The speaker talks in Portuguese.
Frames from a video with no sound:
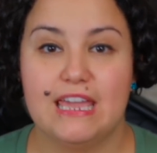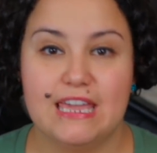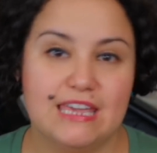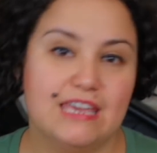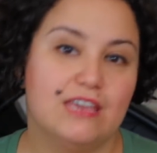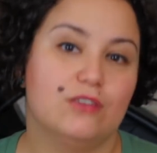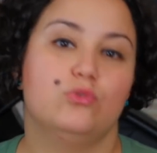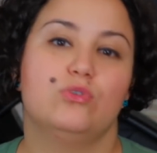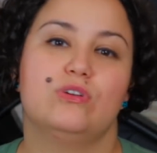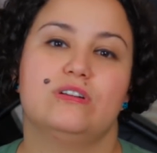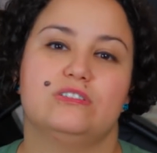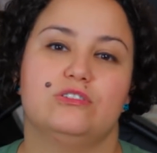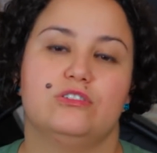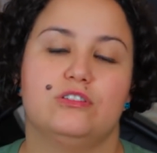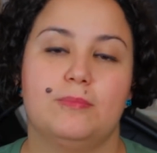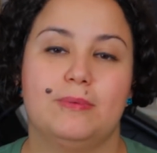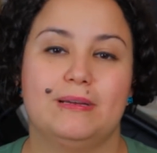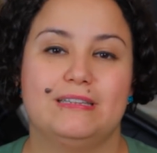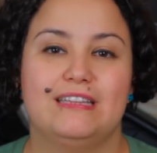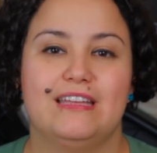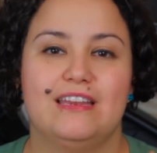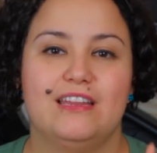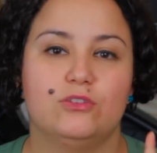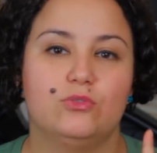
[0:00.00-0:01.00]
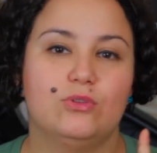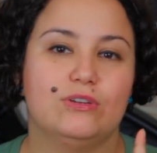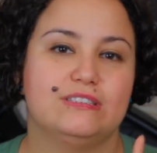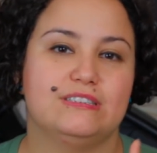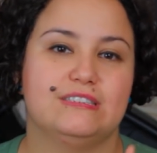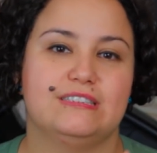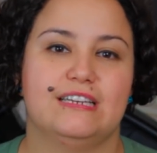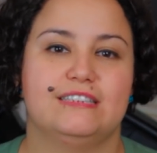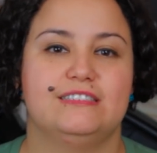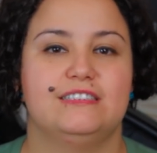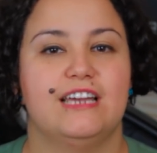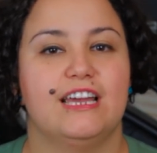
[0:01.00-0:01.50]
E a duração da bateria do
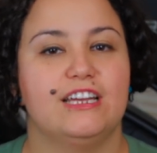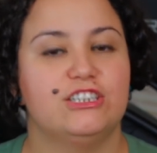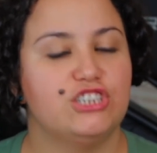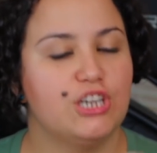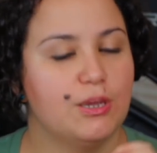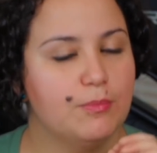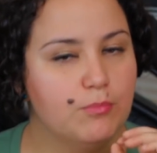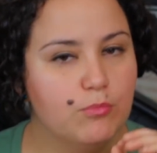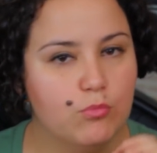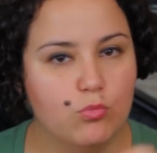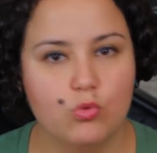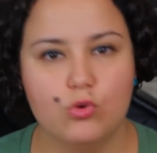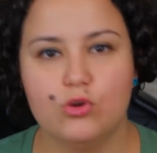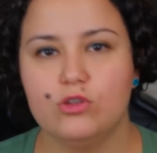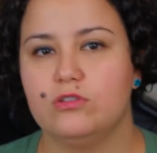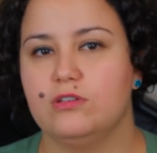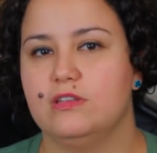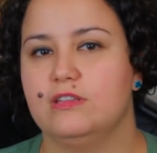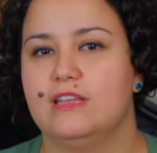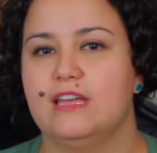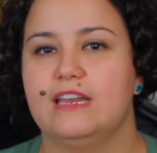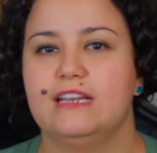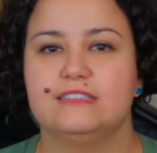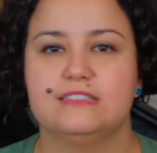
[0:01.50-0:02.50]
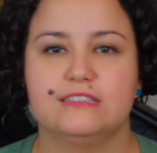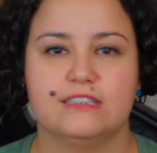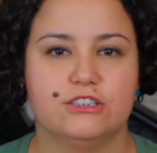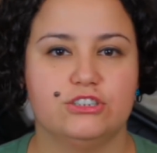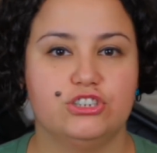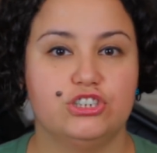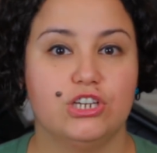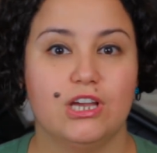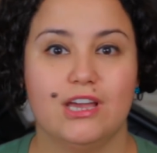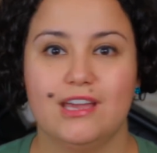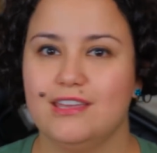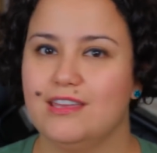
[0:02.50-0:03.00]
S7 Edge é muito
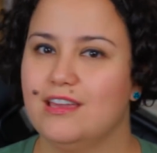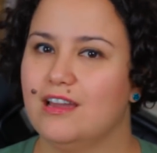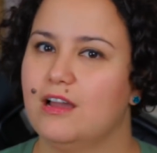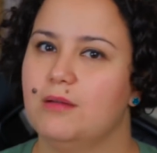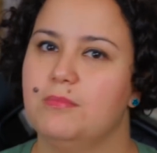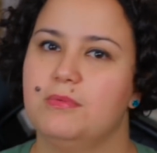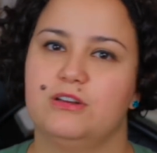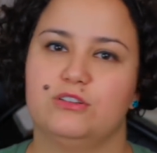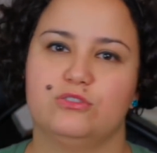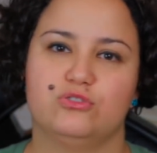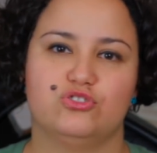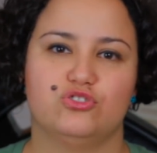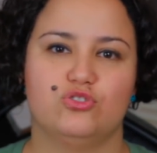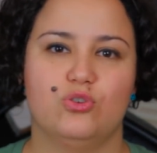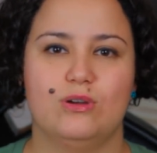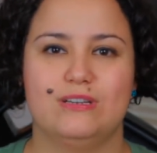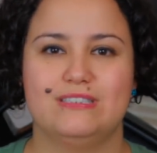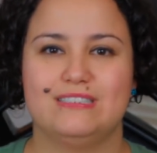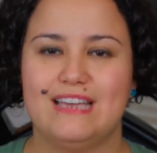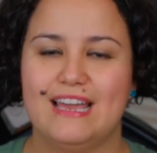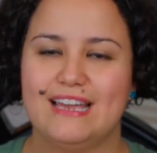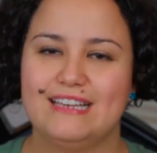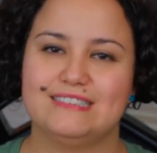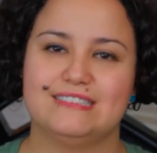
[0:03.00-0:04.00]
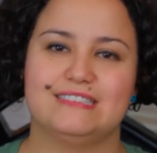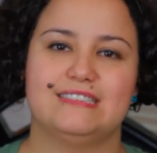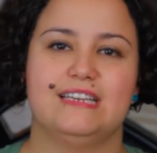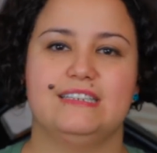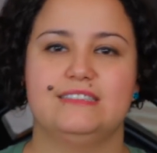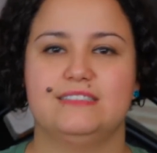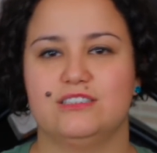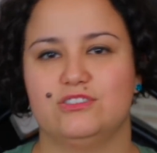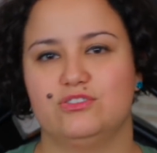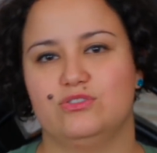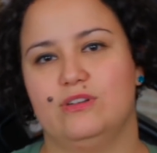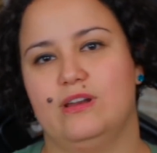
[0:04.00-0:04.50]
interessante e a câmera dos dois é
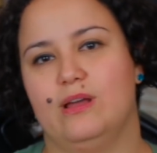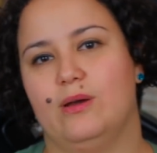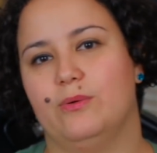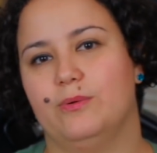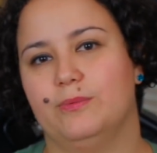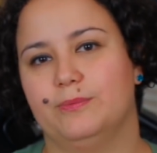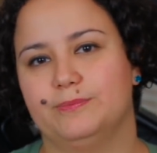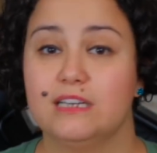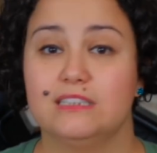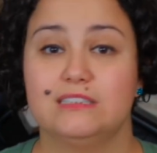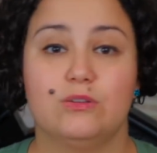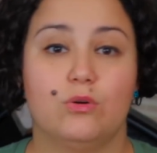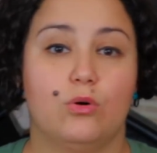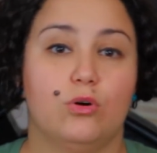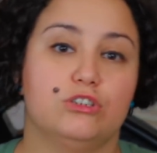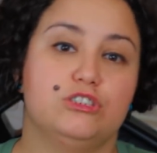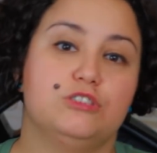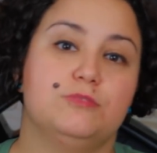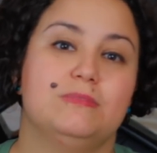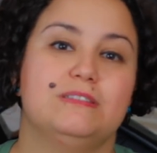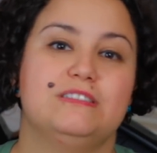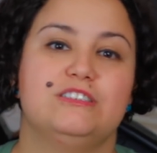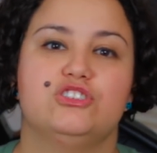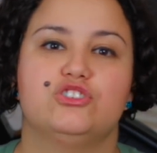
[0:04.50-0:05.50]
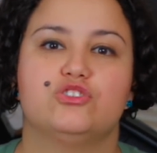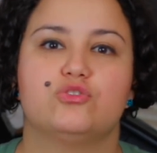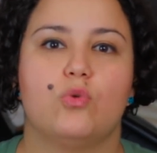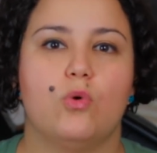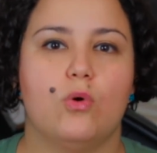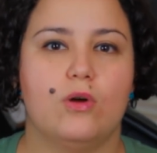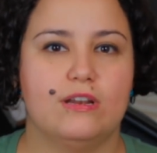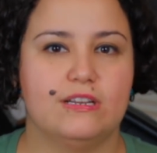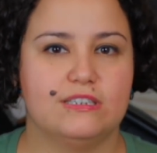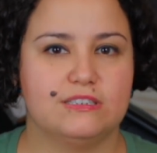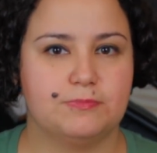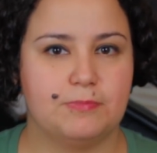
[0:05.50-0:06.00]
sensacional. São ótimas
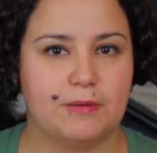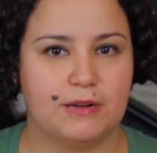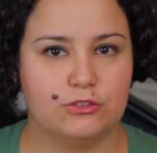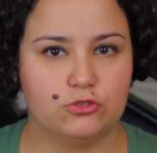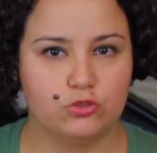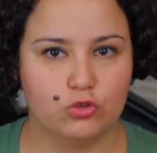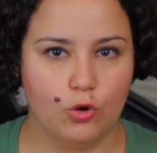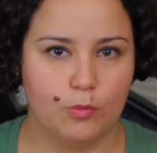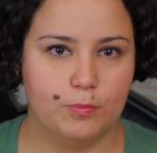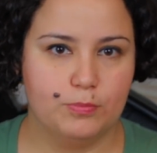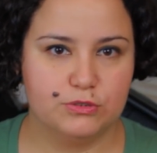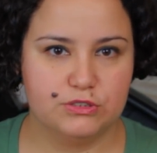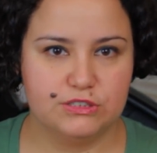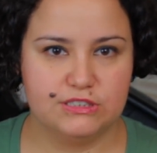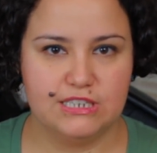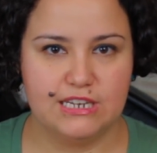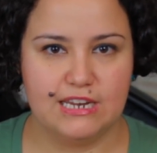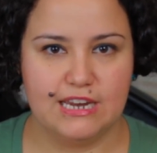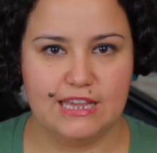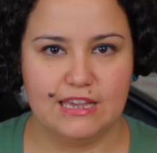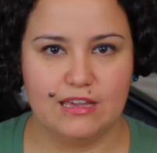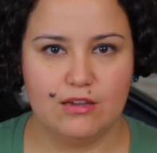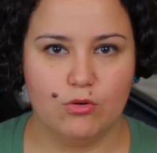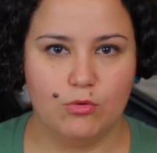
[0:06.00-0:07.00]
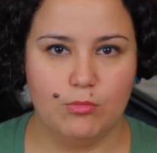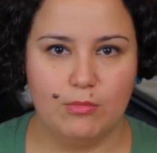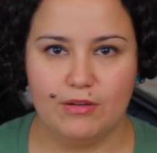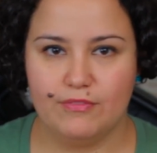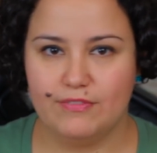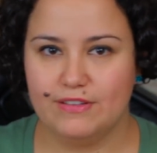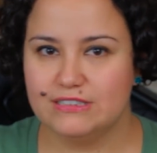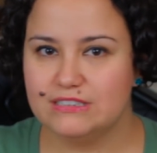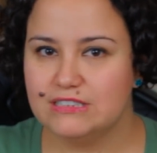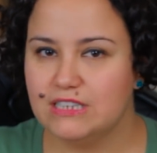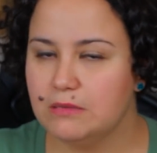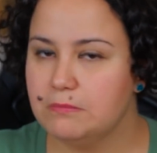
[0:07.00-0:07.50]
escolhas para topos de linha, uma
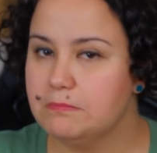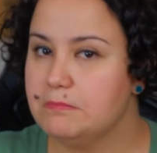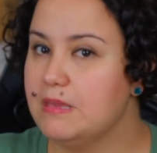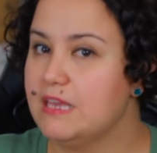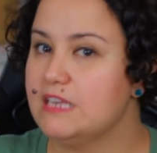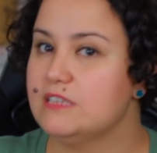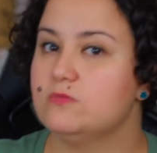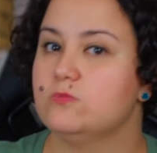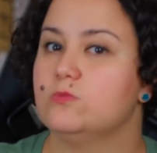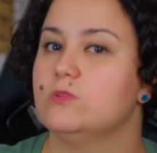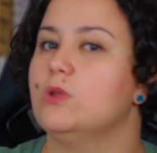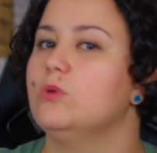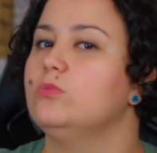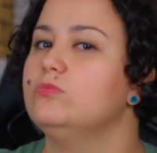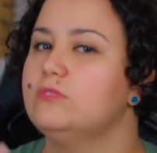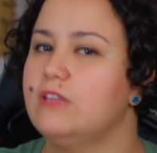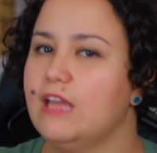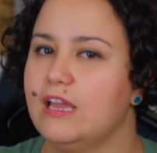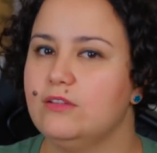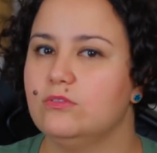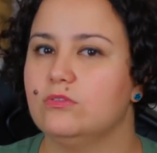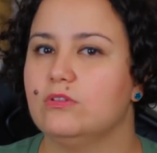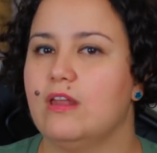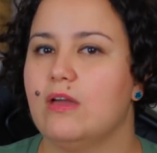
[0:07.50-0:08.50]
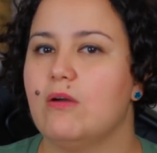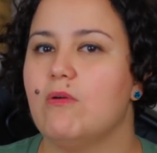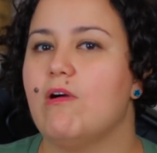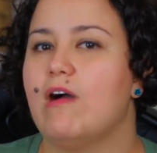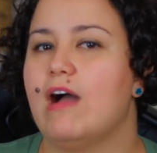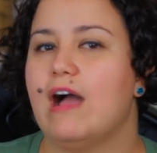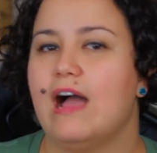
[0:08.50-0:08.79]
vez que mesmo não tendo né, o